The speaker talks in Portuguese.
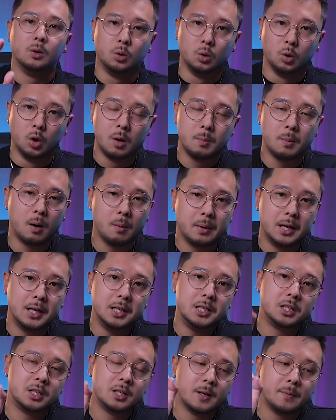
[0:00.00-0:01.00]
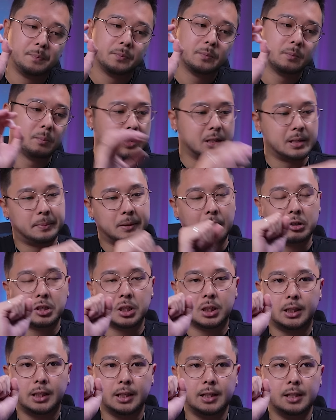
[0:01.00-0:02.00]
Normalmente, por exemplo, Dell
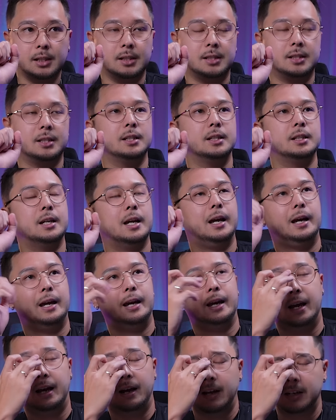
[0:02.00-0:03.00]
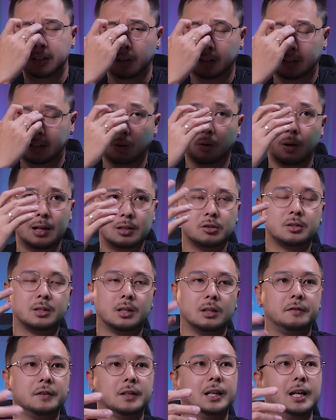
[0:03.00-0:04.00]
15, é, acho que até o Asus
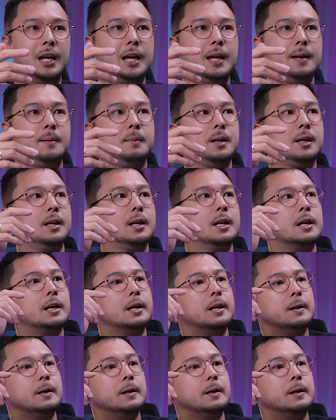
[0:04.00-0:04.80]
TUF Gaming.